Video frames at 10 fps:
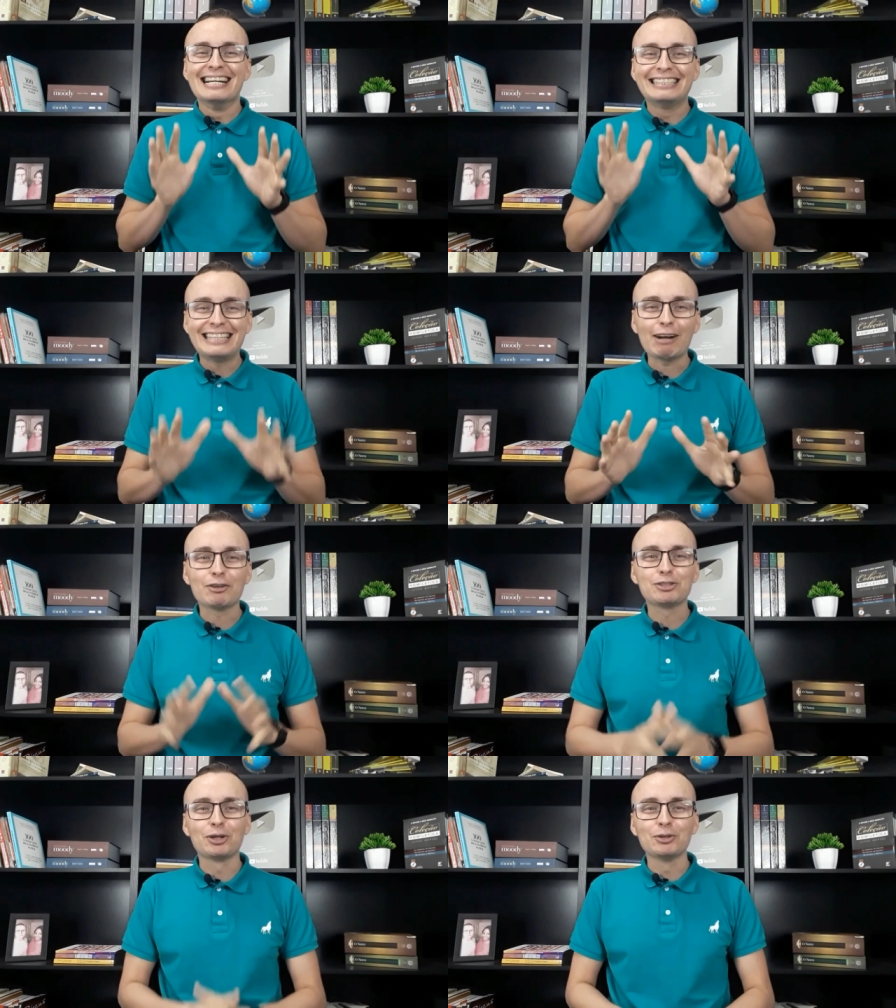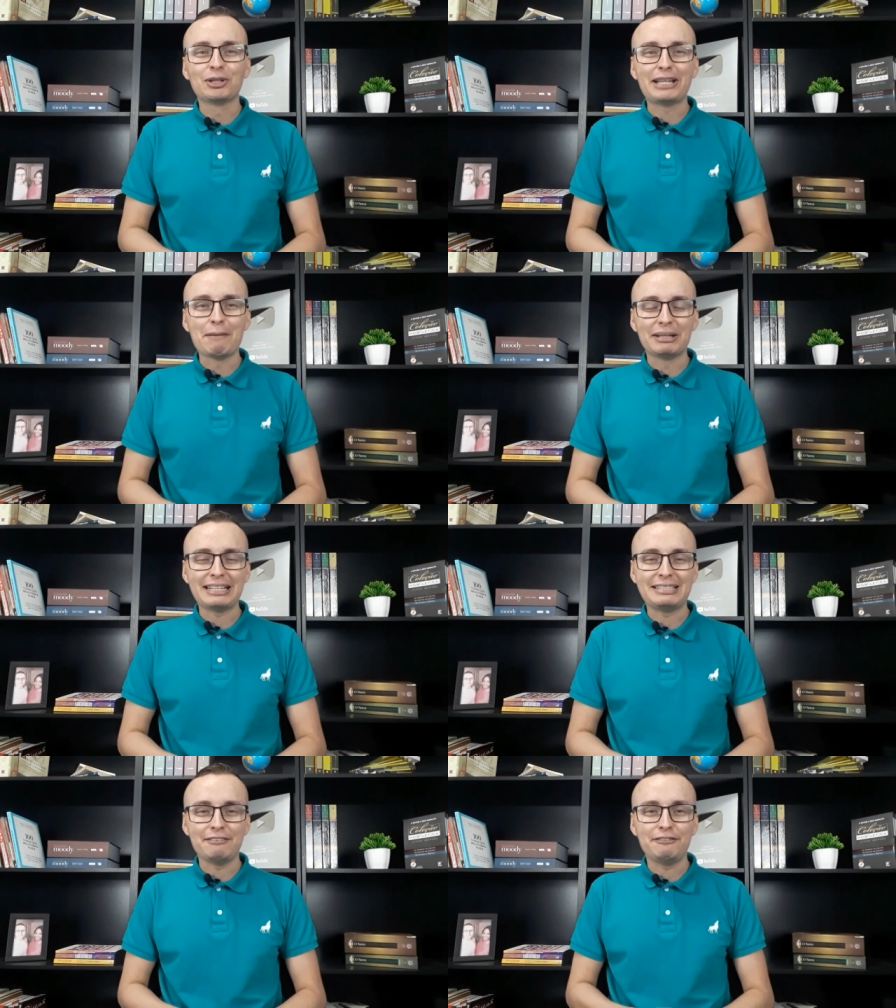Já gostou do tema
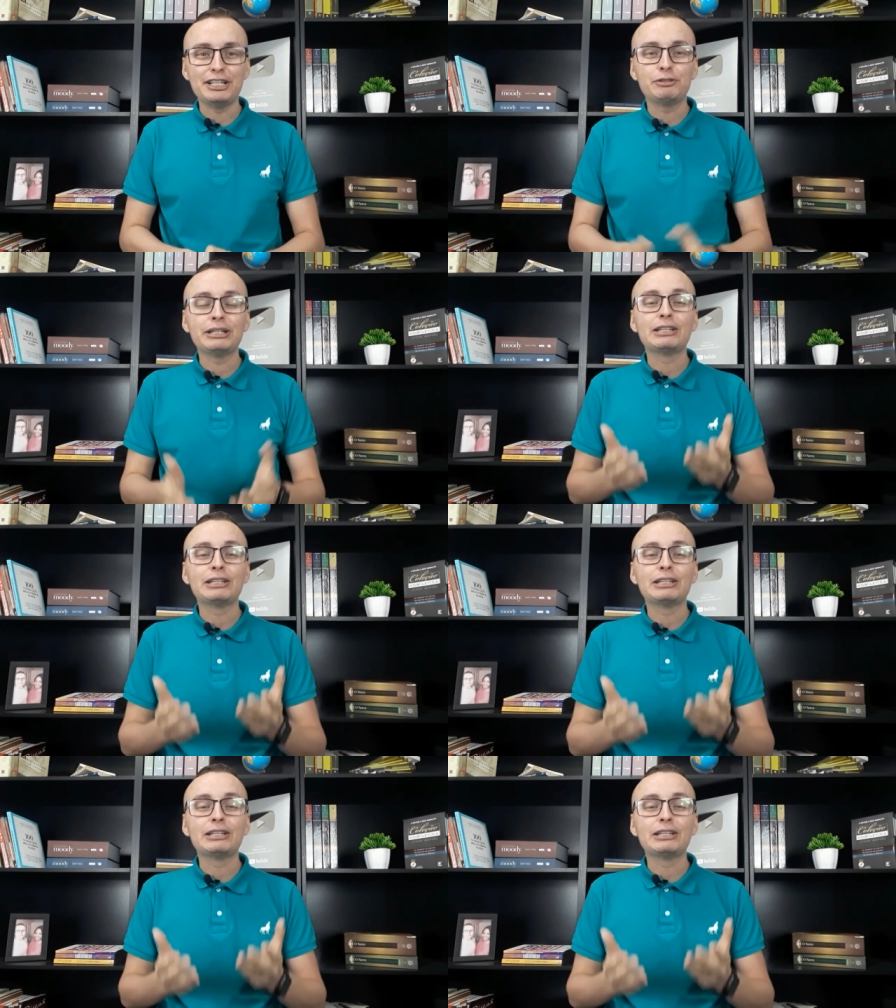desse vídeo?